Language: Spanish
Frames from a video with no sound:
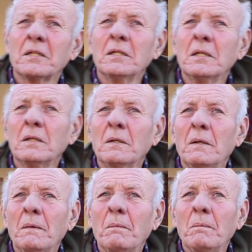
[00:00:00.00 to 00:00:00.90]
¿Y, los
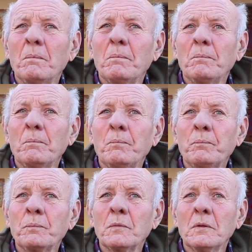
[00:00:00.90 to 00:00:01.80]
instrumentos de
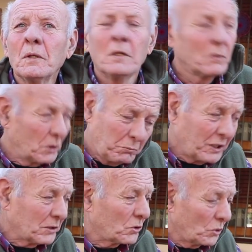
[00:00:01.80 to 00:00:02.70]
música? Y
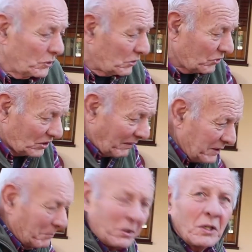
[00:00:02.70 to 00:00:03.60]
bueno, todo eso se
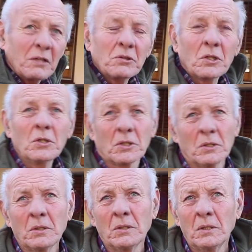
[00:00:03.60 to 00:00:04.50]
había mojado todo.
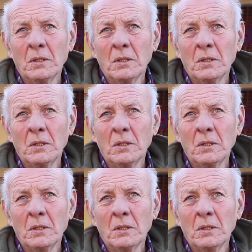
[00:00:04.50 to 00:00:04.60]
Claro.